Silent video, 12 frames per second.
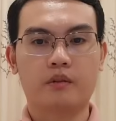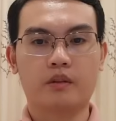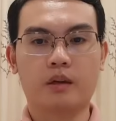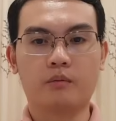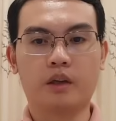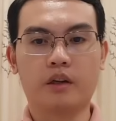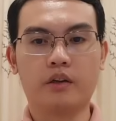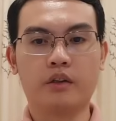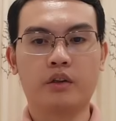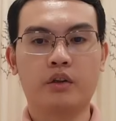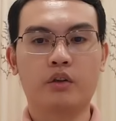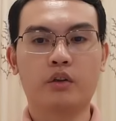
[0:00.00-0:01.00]
Đồng
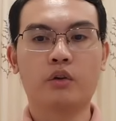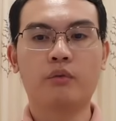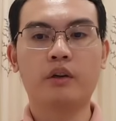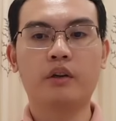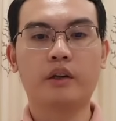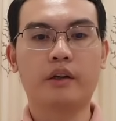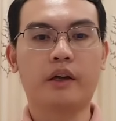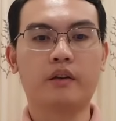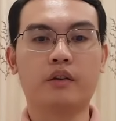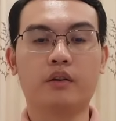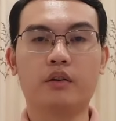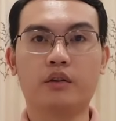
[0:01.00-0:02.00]
thời, đối với người
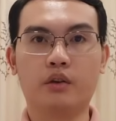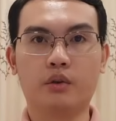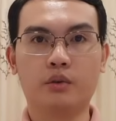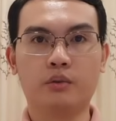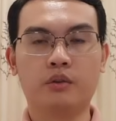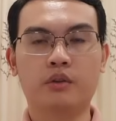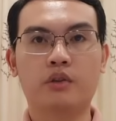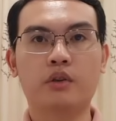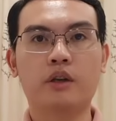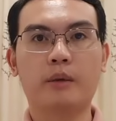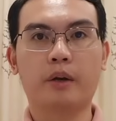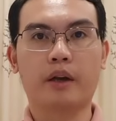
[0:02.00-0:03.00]
đang hưởng lương hưu trước năm